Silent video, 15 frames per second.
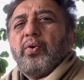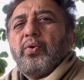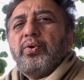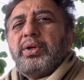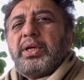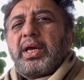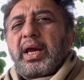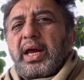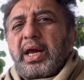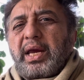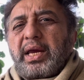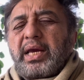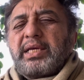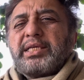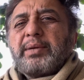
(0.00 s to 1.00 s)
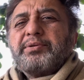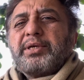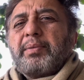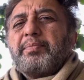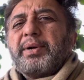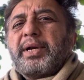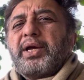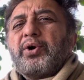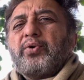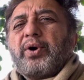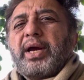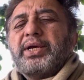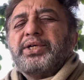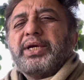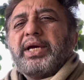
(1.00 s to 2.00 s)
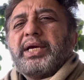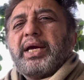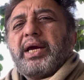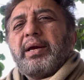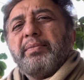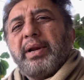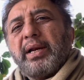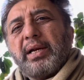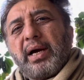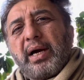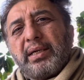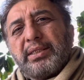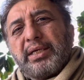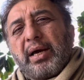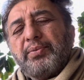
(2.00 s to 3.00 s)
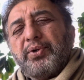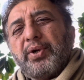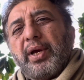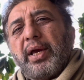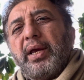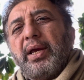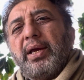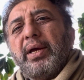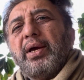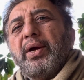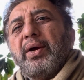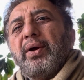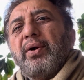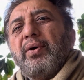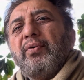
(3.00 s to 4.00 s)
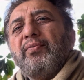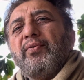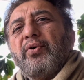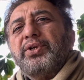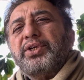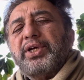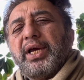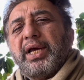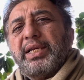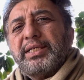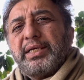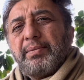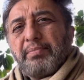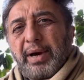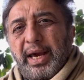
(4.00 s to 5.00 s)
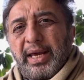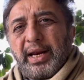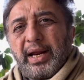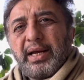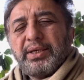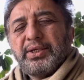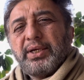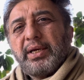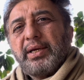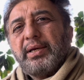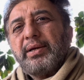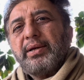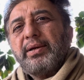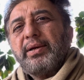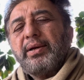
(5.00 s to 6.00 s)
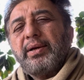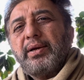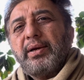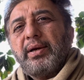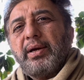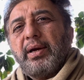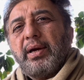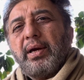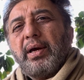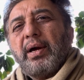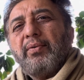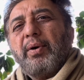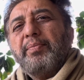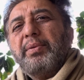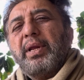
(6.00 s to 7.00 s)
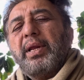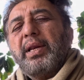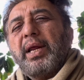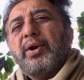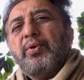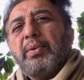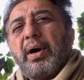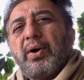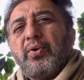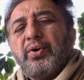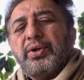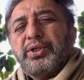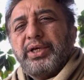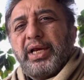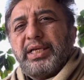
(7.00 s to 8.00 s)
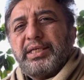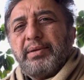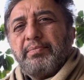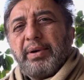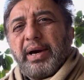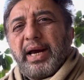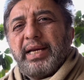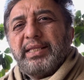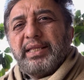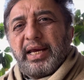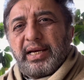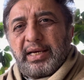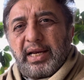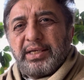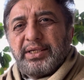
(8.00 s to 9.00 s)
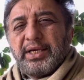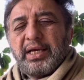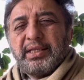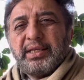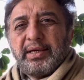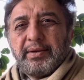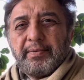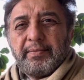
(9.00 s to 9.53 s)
उनकी एक ही सबसे बड़ी ख्वाहिश है कि इमरान खान साहब जो है वो जेल से बाहर आ जाए वो अपने रहनुमा को जेल से बाहर देखना चाहते